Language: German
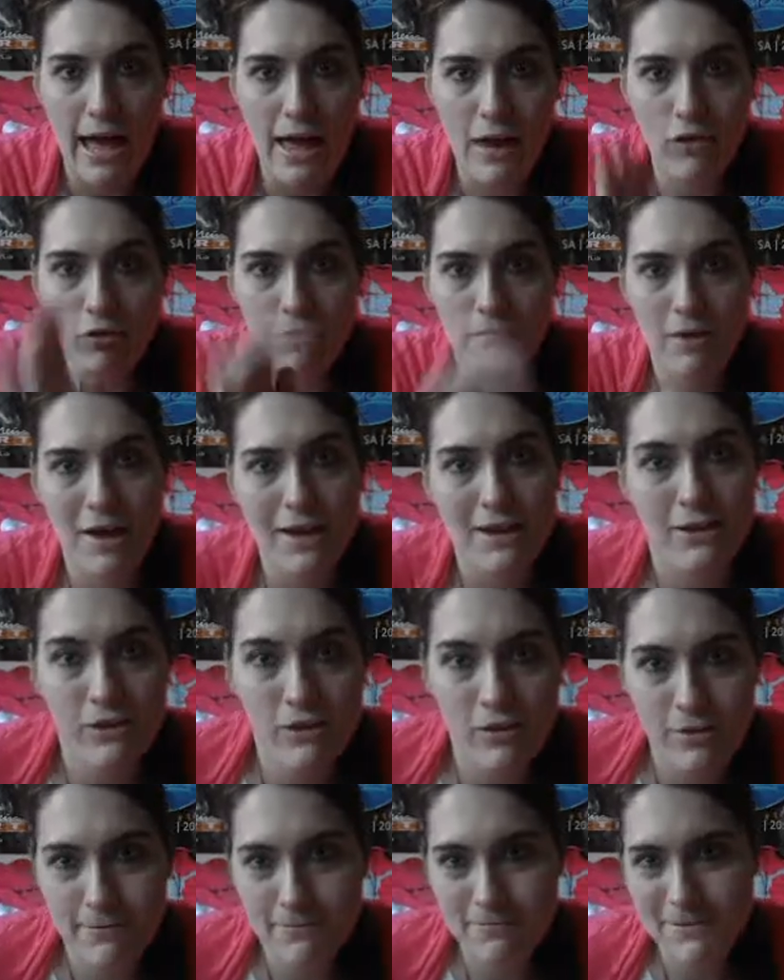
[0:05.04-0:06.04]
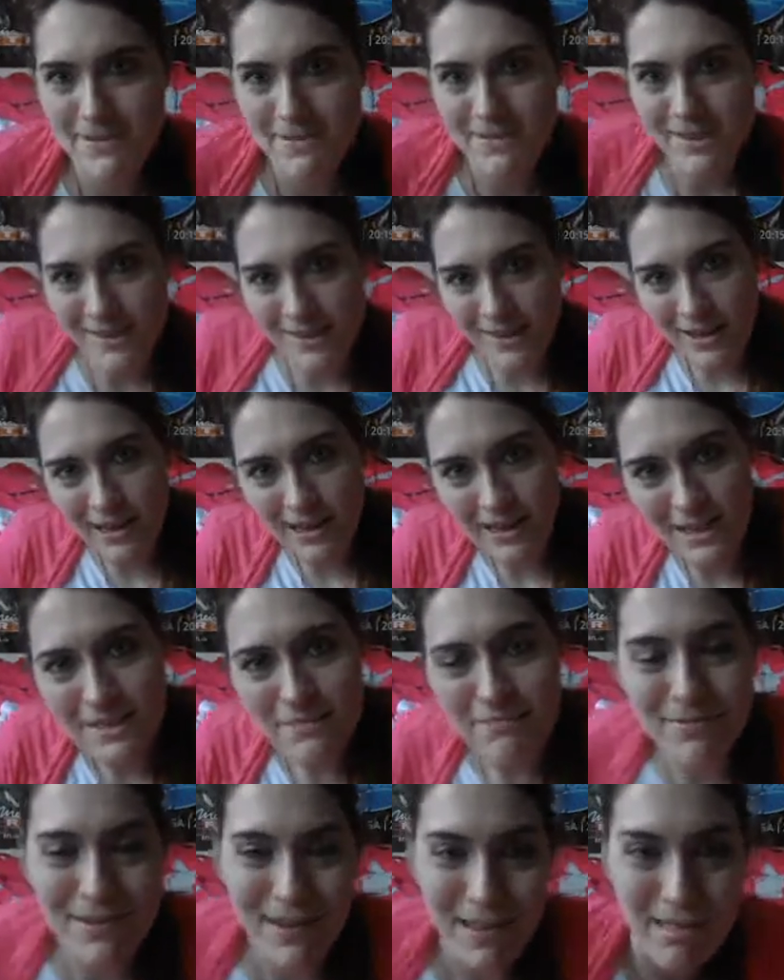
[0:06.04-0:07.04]
Hallo meine Hübschen,
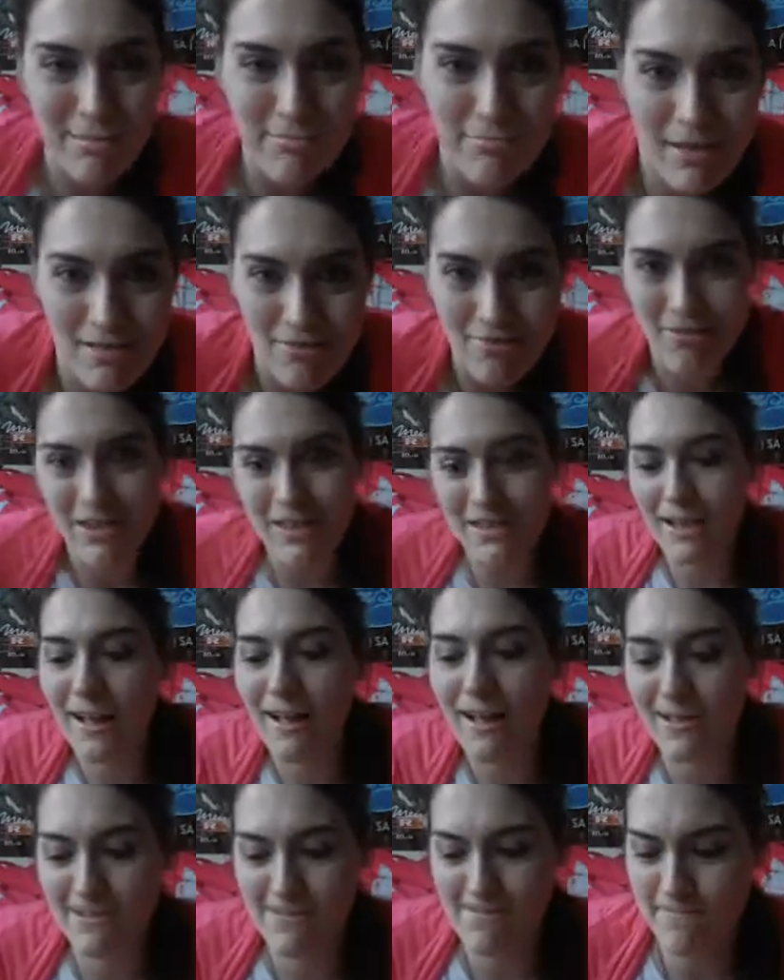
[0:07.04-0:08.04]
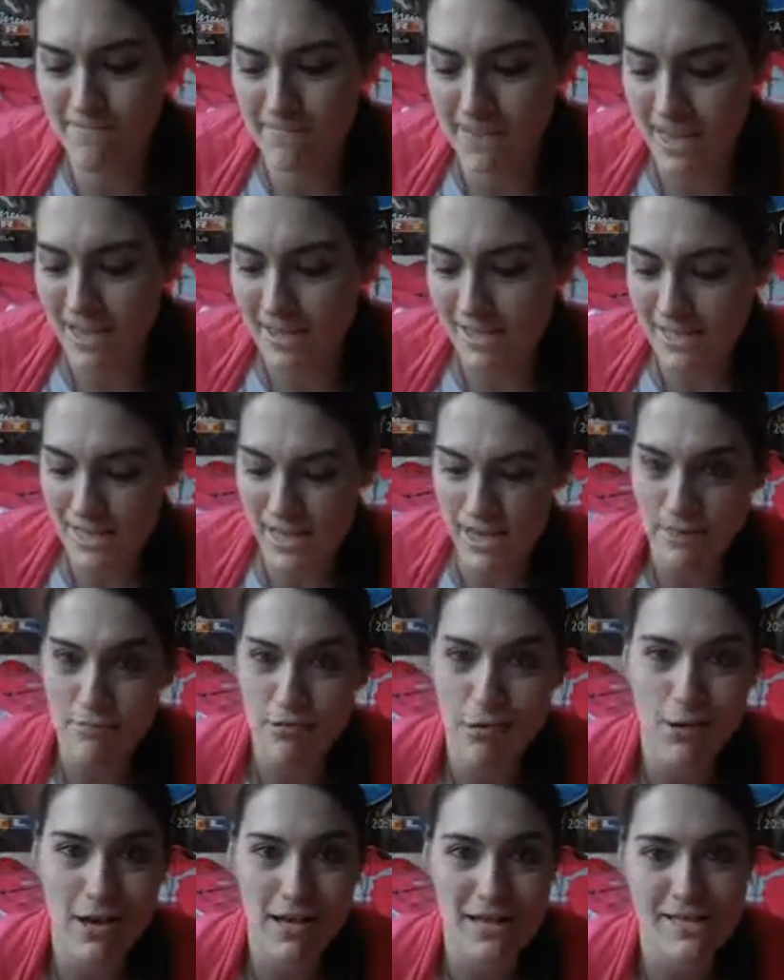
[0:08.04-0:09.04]
ich bin es mal wieder. Um, ähm, ja, ich
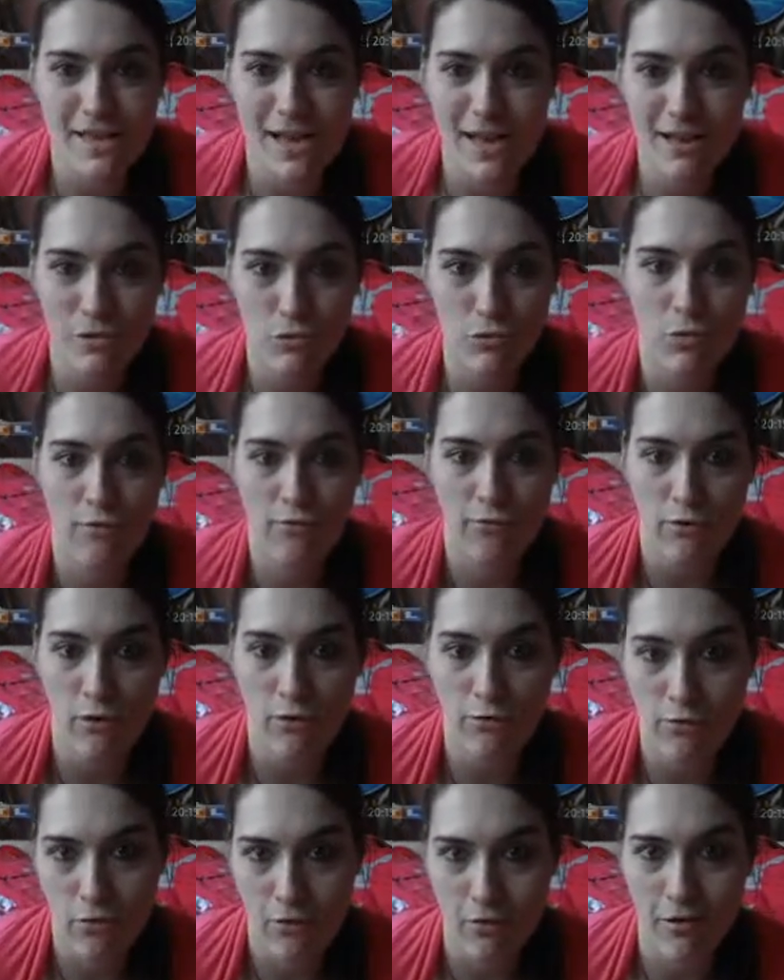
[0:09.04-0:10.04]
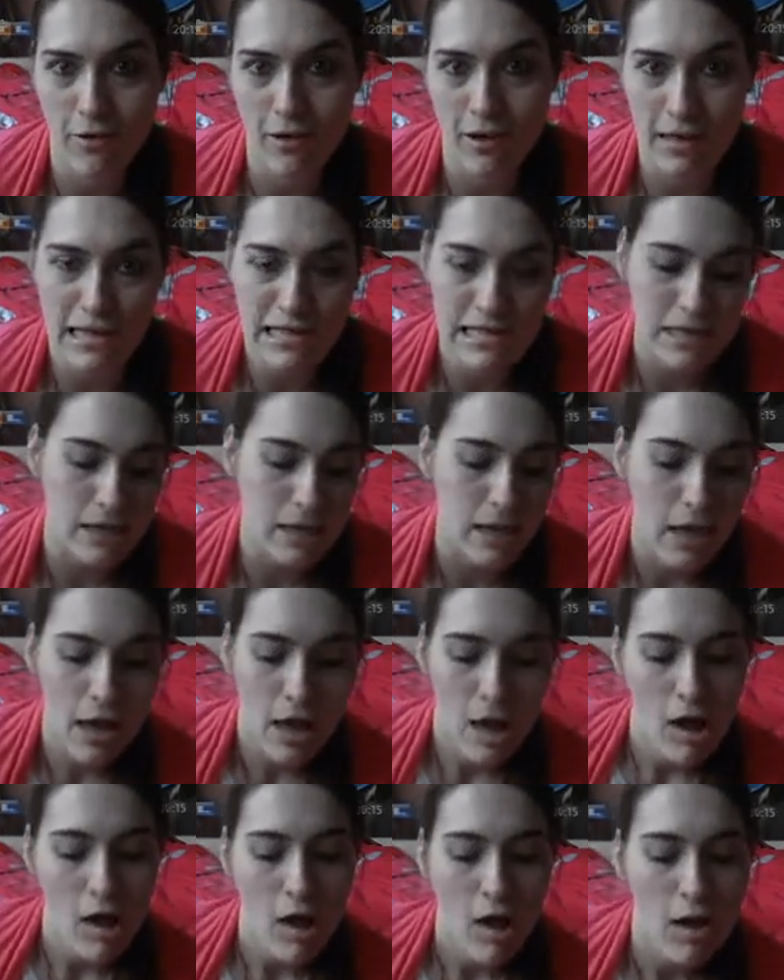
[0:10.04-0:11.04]
habe heute eine Review für euch.
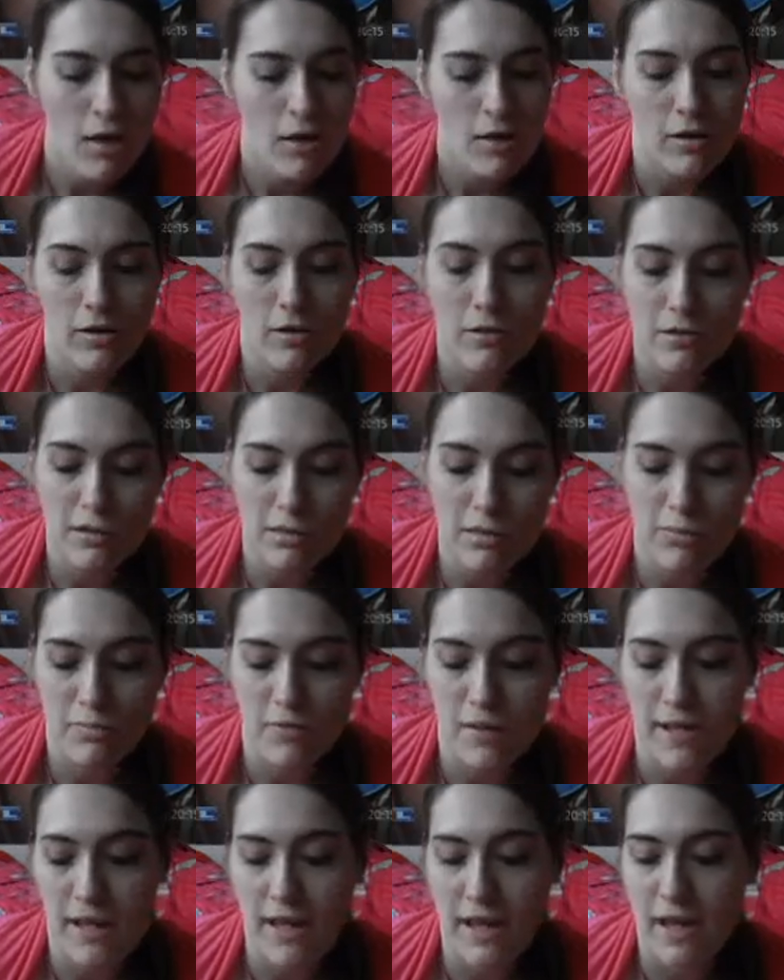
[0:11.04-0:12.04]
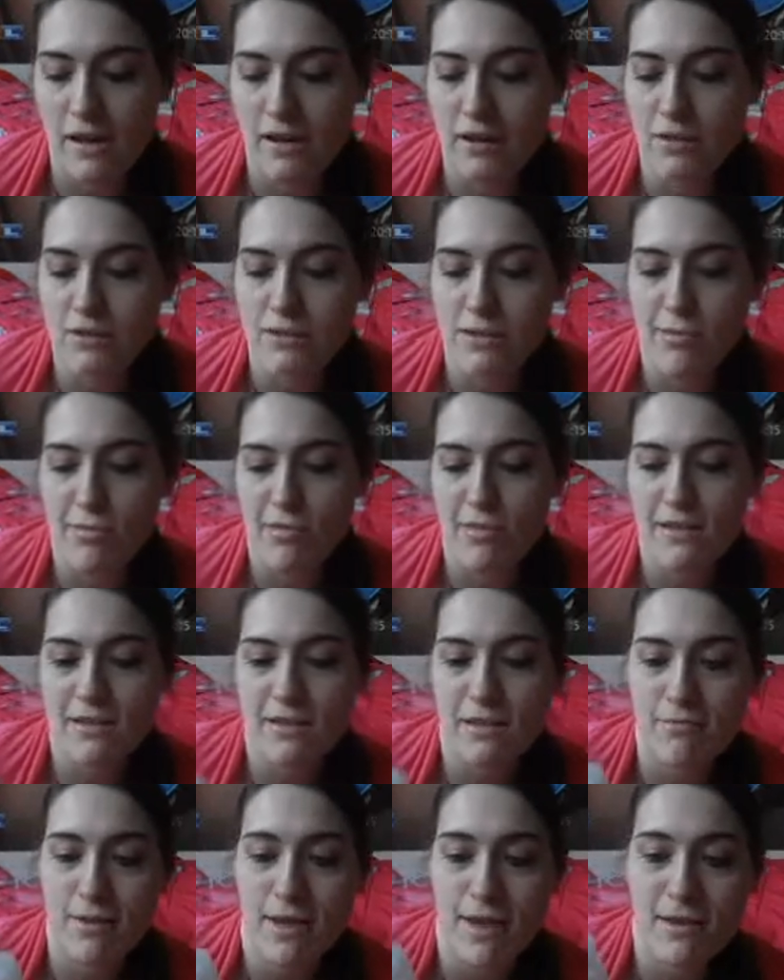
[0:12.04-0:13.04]
Und zwar handelt es sich
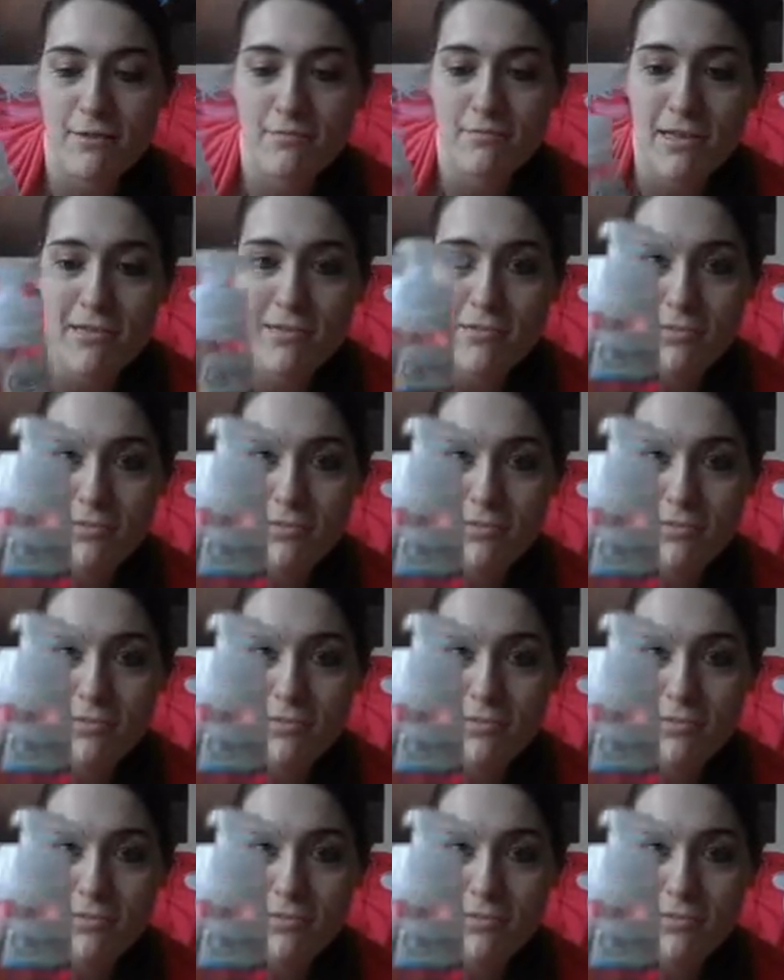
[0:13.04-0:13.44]
dabei um